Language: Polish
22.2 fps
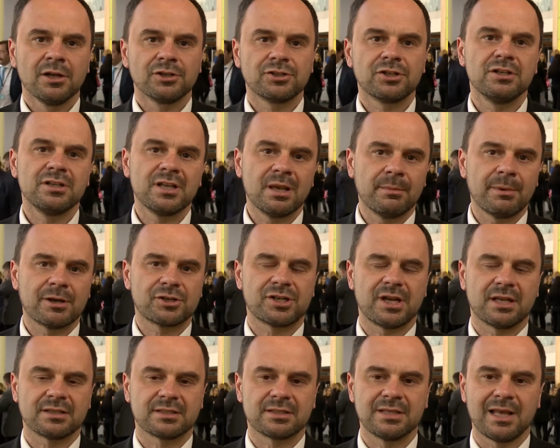czyli nie ma
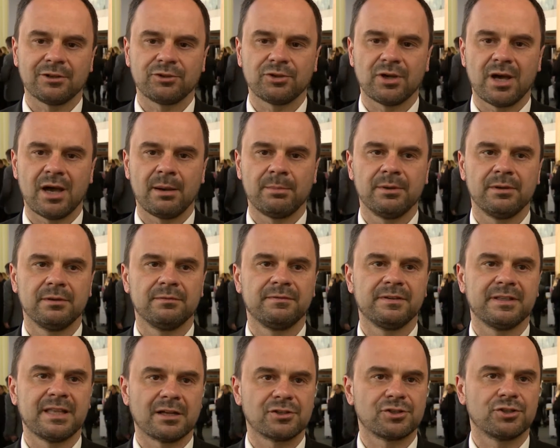szans na to, aby
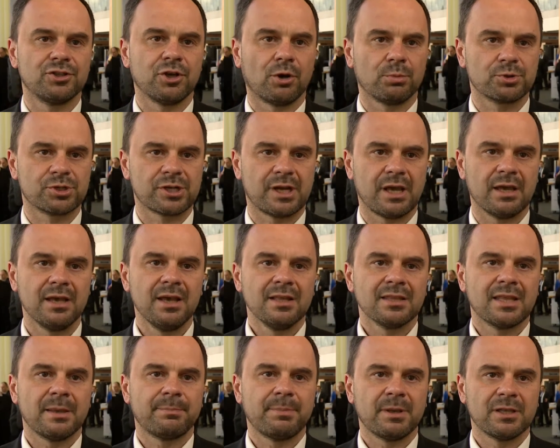wydać dobrze
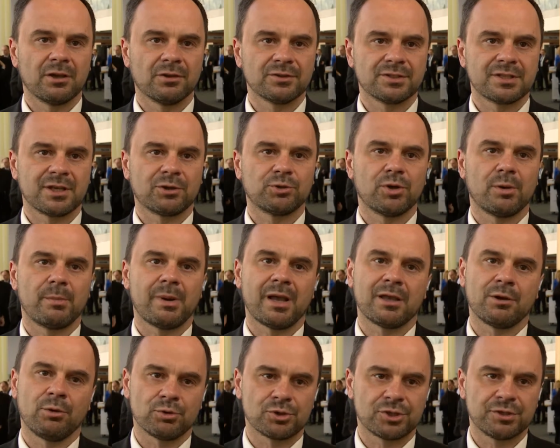te pieniądze, które
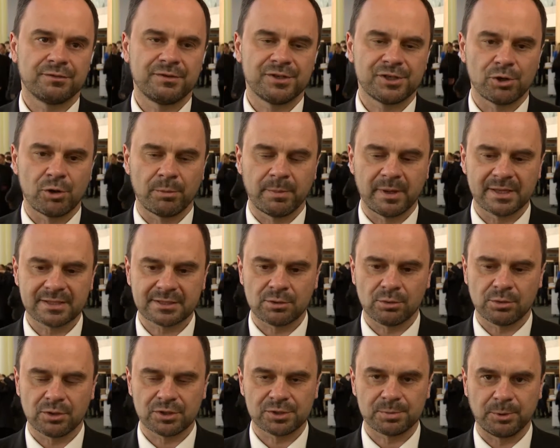mają ożywić
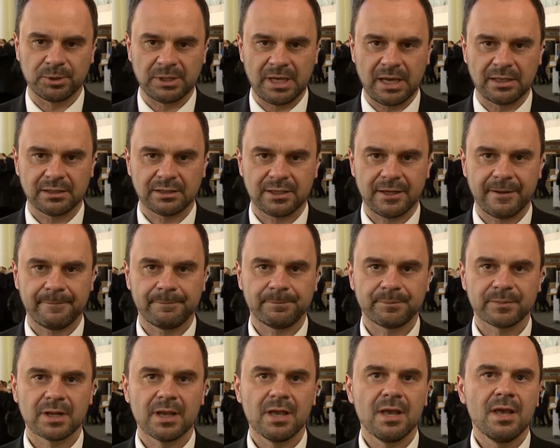europejską gospodarkę.
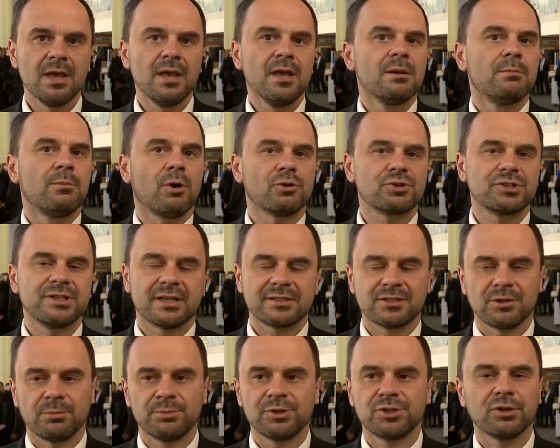Można
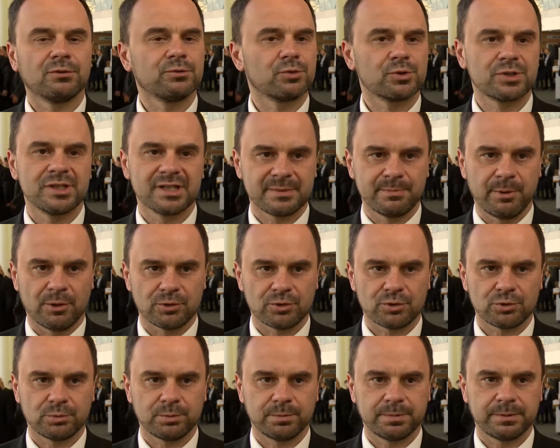zrobić to w różny
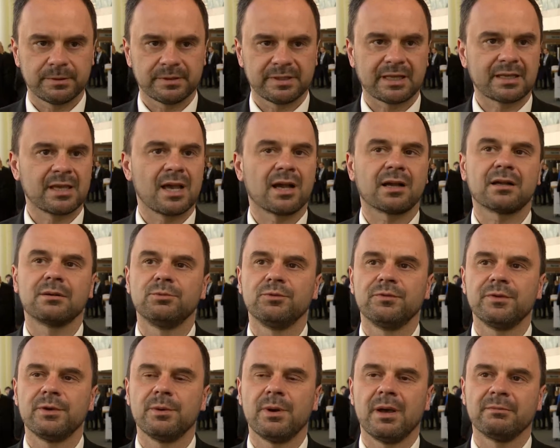sposób. Tak jak
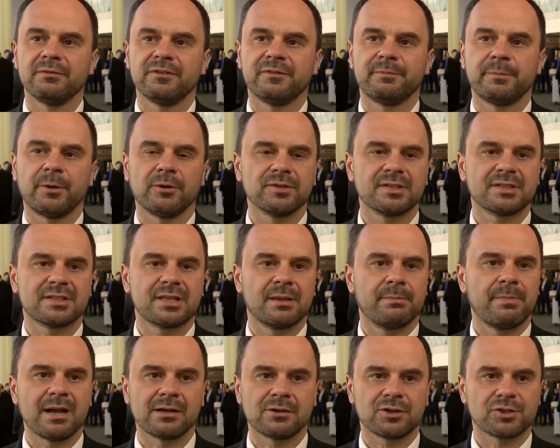mówiłem, w Polsce
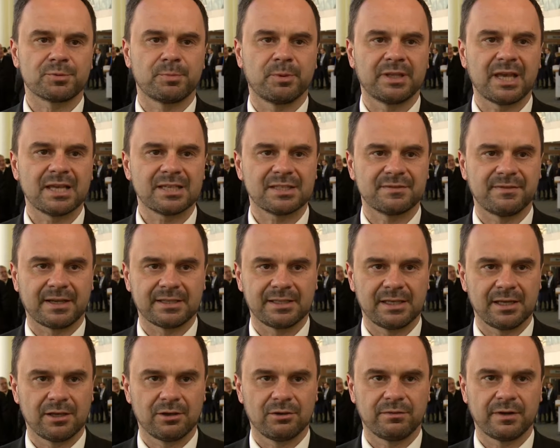Bank Gospodarstwa
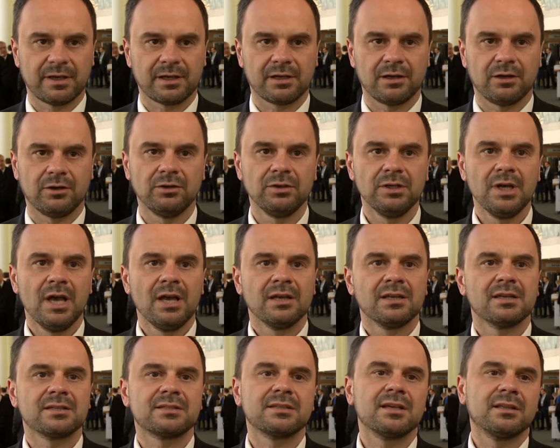Krajowego
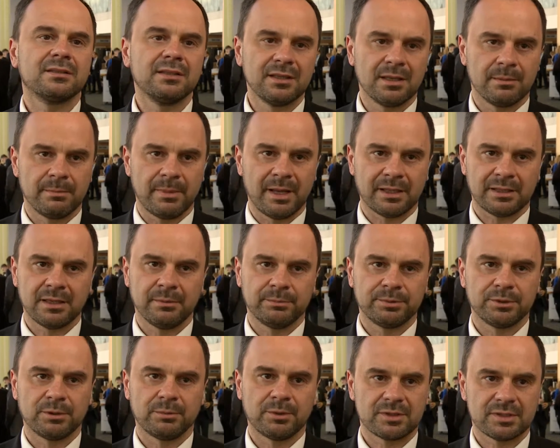jest jedynym bankiem
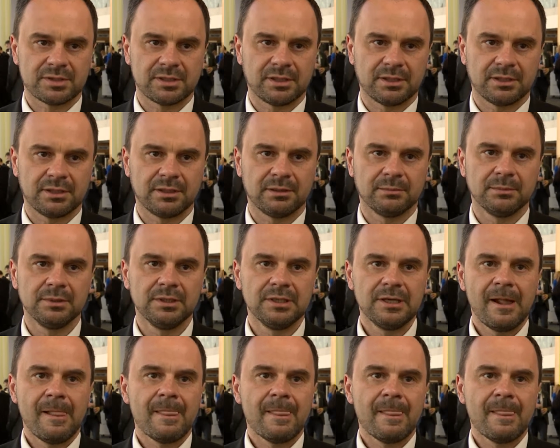promocyjnym. E,